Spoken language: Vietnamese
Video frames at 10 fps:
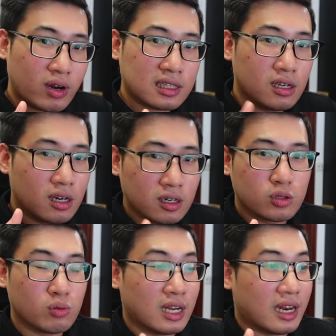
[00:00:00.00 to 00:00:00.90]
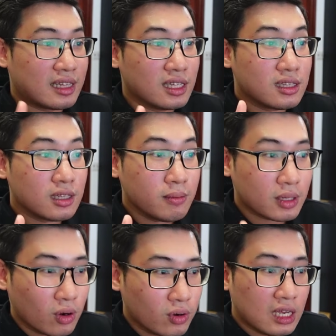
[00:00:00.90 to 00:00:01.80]
này thường được dùng để đánh tin tức mà
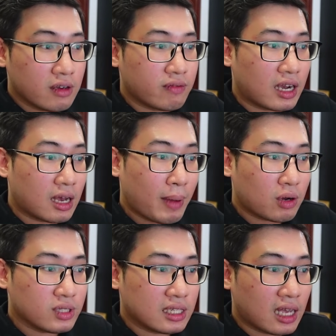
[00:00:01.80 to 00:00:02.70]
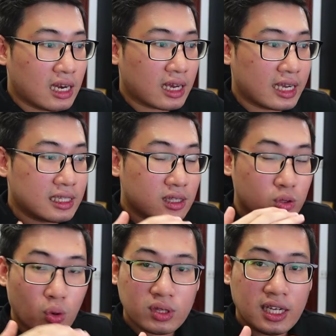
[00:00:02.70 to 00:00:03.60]
thôi. Và các bạn có thể thấy là cái
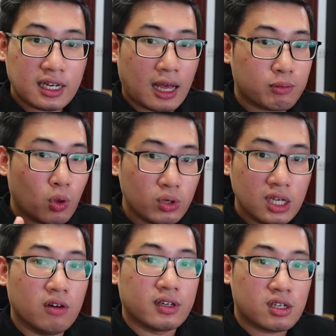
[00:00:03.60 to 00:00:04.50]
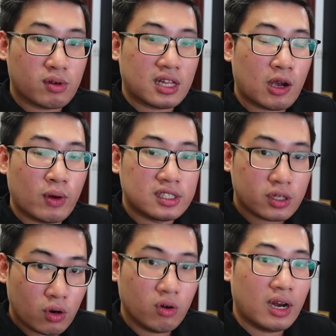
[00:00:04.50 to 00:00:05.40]
số tiền nạp tối thiểu vào trong cái tài khoản
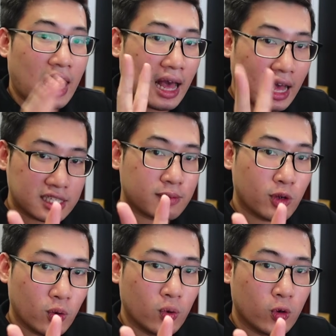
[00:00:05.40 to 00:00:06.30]
Zero là hai trăm đô.